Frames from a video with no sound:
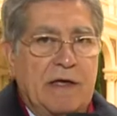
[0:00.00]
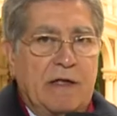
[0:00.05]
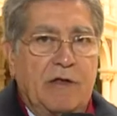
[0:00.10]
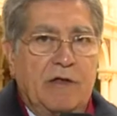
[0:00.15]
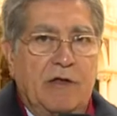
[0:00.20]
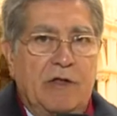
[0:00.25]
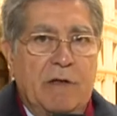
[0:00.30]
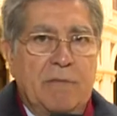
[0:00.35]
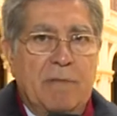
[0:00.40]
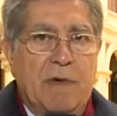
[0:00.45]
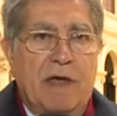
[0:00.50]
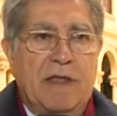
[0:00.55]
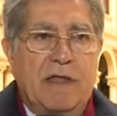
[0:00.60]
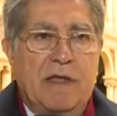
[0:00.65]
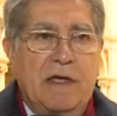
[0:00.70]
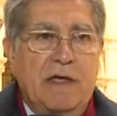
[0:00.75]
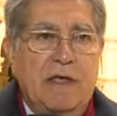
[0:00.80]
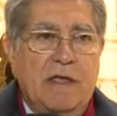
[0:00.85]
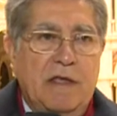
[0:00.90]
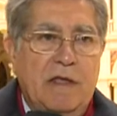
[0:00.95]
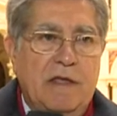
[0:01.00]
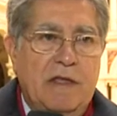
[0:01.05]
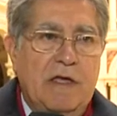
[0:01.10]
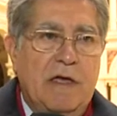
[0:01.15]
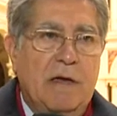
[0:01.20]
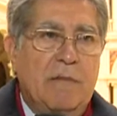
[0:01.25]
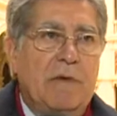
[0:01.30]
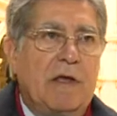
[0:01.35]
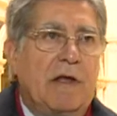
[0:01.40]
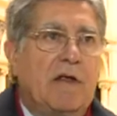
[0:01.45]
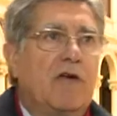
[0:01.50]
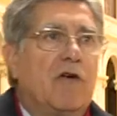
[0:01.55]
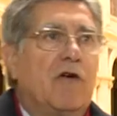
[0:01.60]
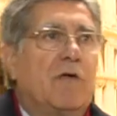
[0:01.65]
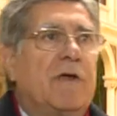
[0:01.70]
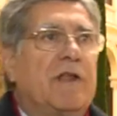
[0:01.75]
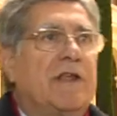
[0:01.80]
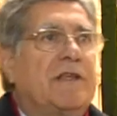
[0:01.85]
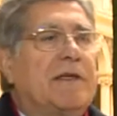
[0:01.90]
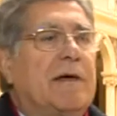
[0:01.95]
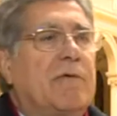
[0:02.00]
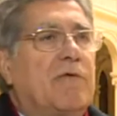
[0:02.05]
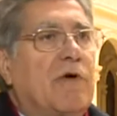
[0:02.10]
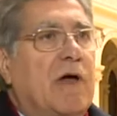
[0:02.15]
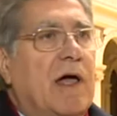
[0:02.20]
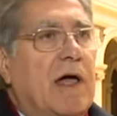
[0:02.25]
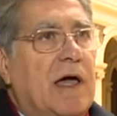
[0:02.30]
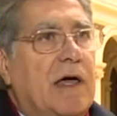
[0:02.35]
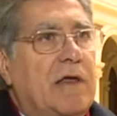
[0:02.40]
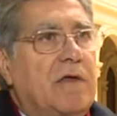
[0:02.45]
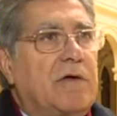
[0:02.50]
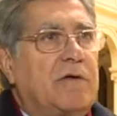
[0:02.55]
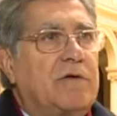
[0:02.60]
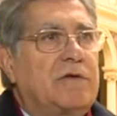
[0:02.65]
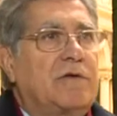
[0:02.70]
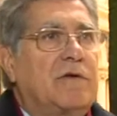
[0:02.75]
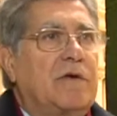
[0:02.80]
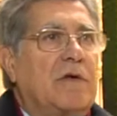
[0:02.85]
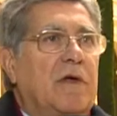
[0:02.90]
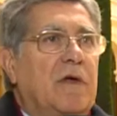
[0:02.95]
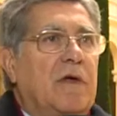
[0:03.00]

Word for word: donde más de 10.000 jóvenes abogados,